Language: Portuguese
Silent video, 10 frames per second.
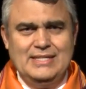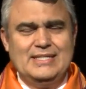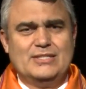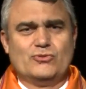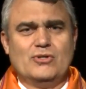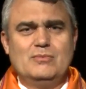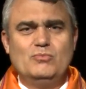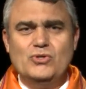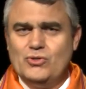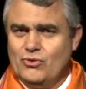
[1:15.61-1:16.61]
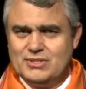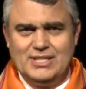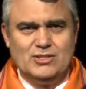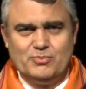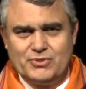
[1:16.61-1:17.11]
Estou muito
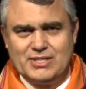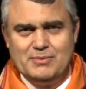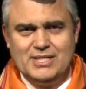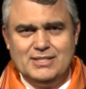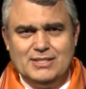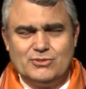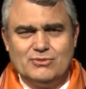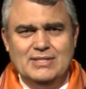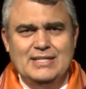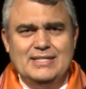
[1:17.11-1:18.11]
contente por saber disto.